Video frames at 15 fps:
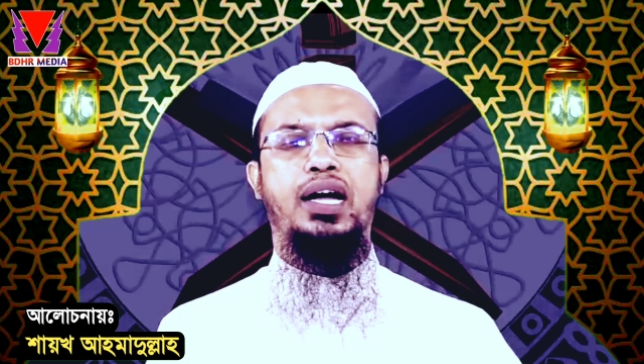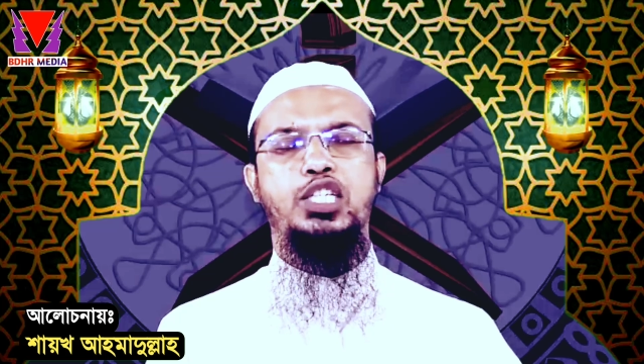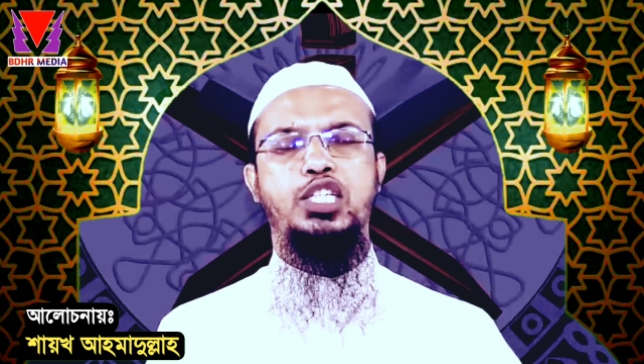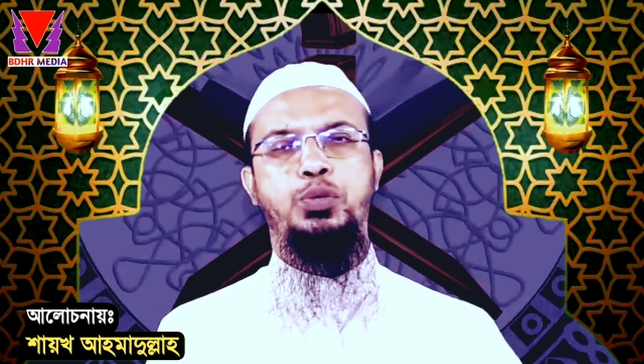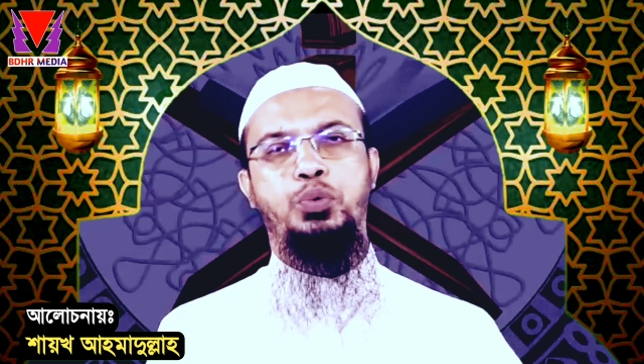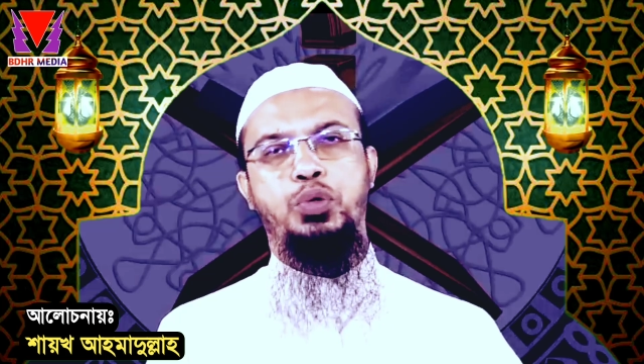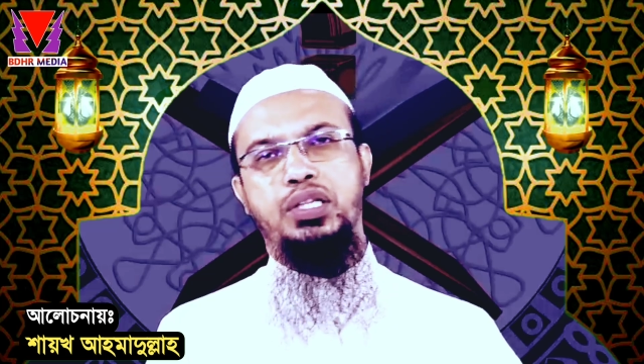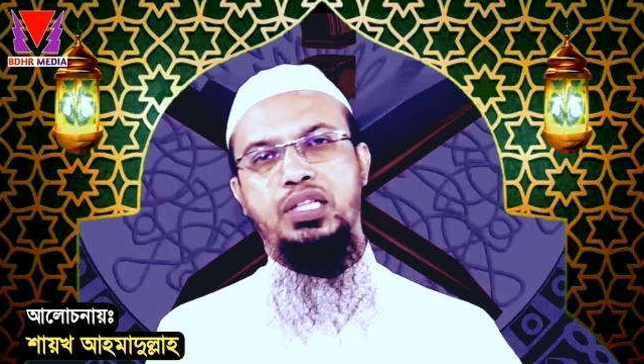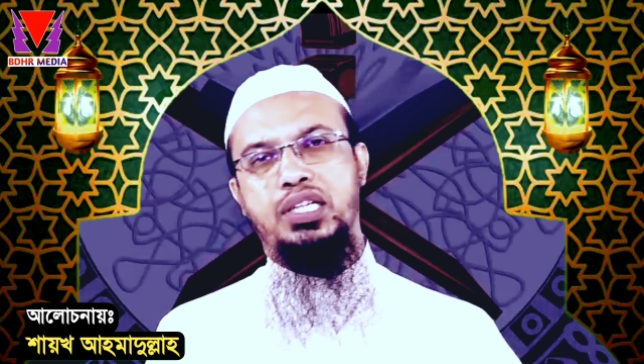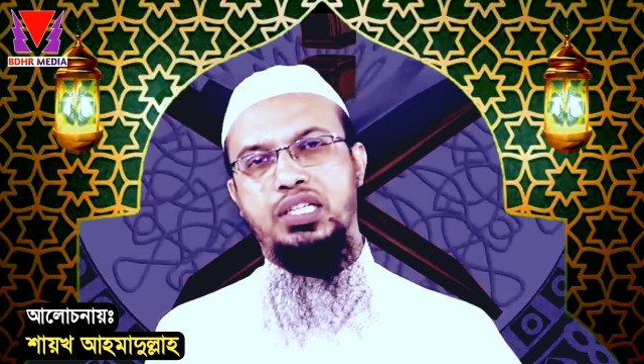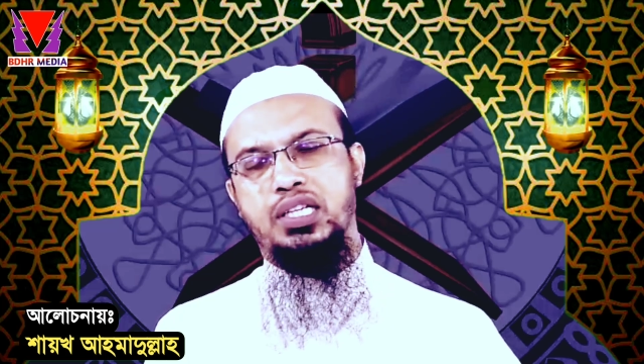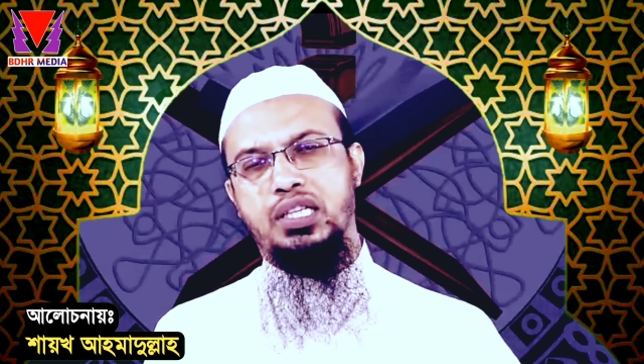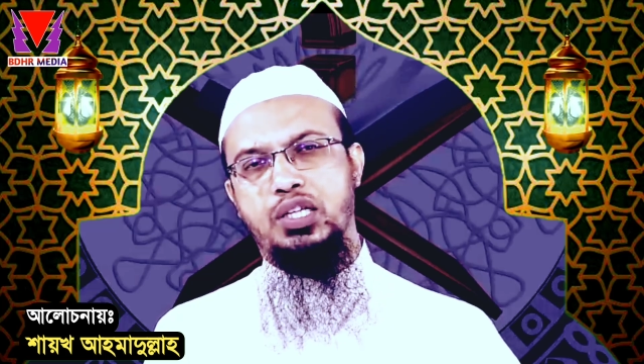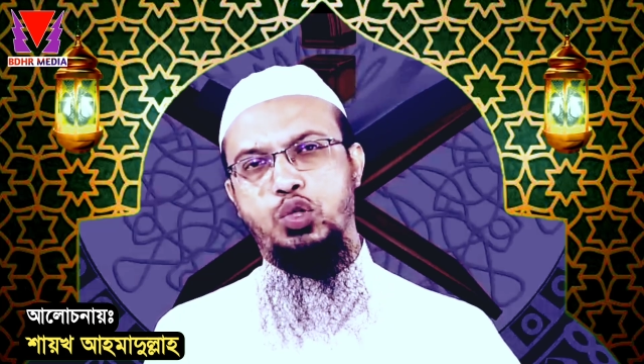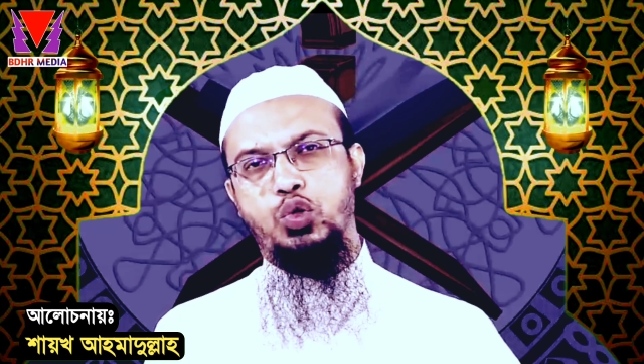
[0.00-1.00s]
হাসি মুখে তার
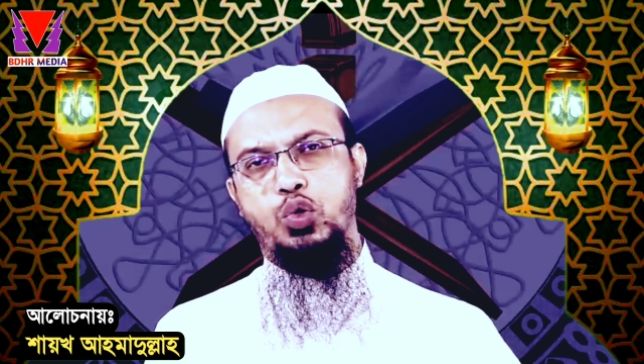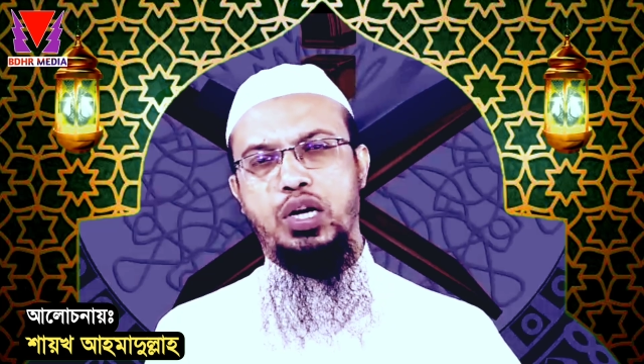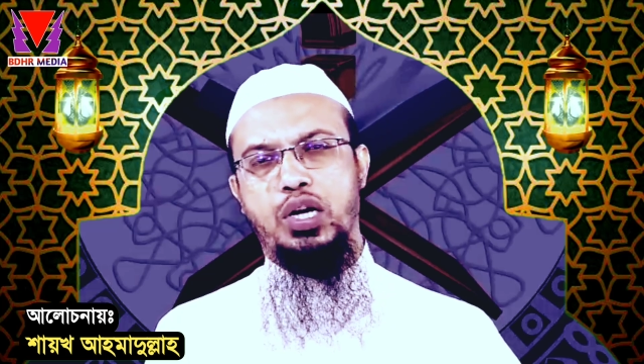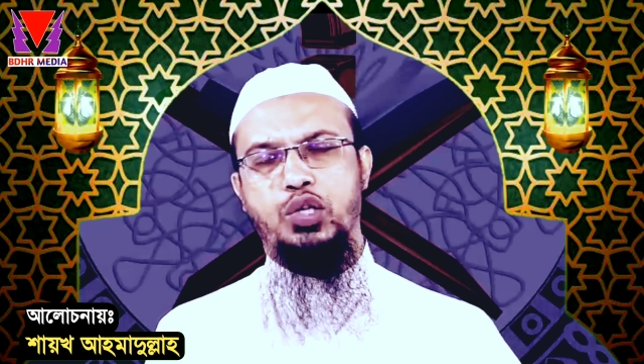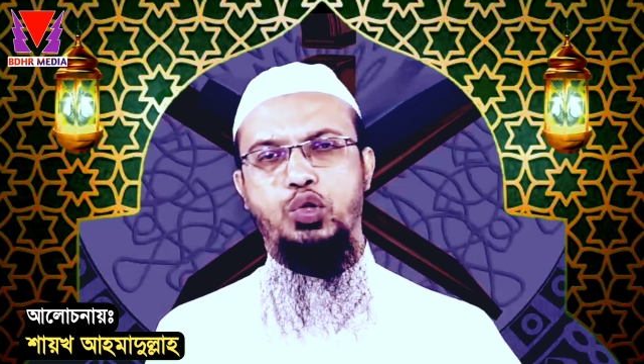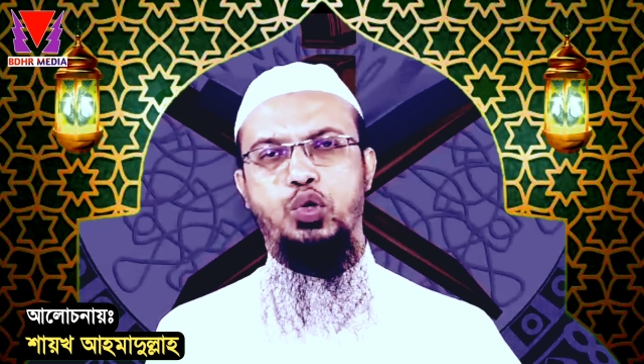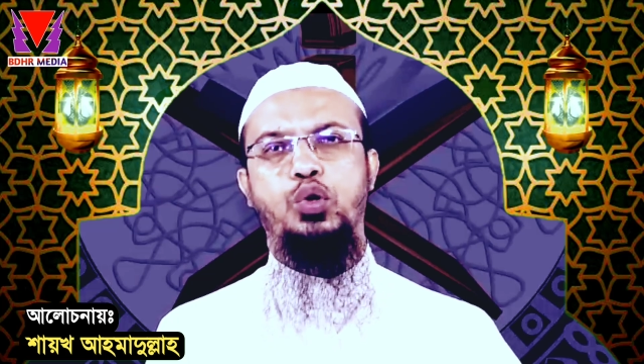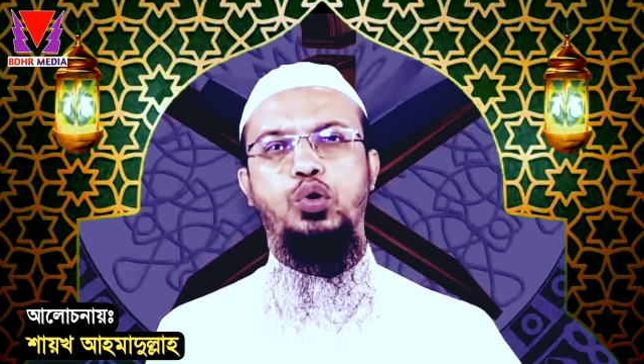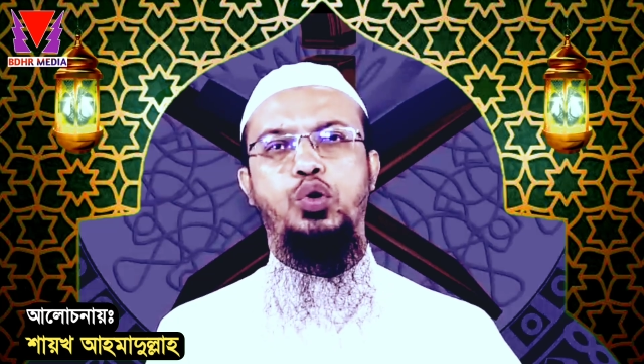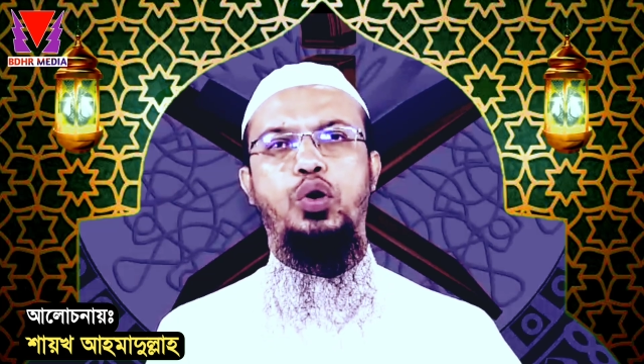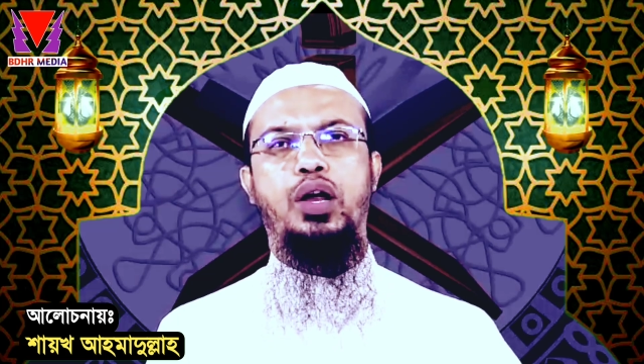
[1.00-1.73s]
সাথে সুন্দর আচরণ